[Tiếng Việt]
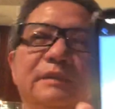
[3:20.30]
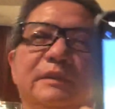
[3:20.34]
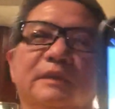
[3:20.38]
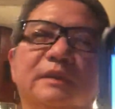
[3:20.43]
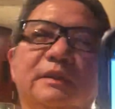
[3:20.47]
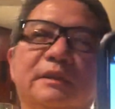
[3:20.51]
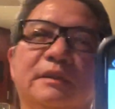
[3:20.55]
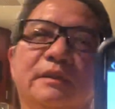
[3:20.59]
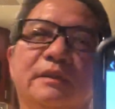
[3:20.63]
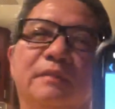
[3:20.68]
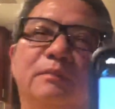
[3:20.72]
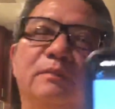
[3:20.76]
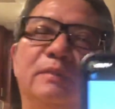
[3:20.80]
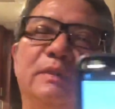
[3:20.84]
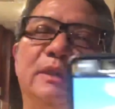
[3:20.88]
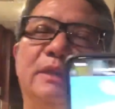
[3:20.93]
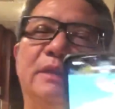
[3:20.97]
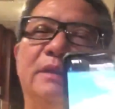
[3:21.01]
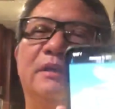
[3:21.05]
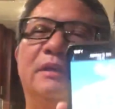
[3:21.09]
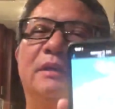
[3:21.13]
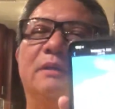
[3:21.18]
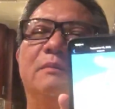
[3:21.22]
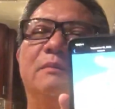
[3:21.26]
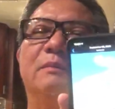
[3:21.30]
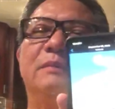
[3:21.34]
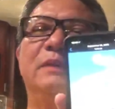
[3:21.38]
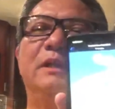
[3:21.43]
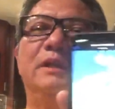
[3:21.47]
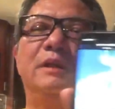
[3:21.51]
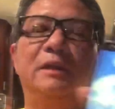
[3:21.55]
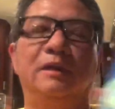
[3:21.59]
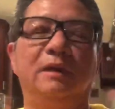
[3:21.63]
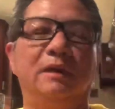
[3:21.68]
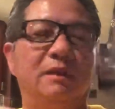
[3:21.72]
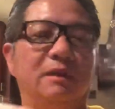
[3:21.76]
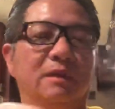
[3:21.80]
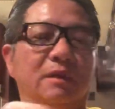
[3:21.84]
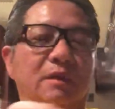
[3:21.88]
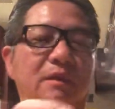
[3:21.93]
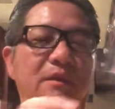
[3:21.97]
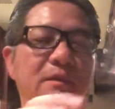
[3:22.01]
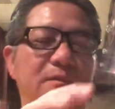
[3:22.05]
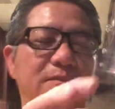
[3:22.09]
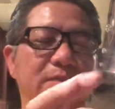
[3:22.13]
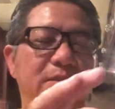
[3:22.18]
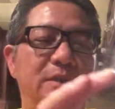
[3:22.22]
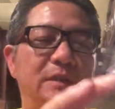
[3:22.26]
chắc không biết trong nhìn thấy rõ
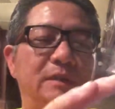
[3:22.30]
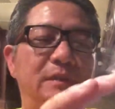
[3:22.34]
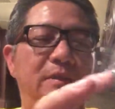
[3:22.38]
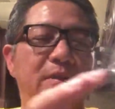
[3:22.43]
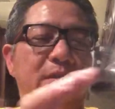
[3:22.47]
không ta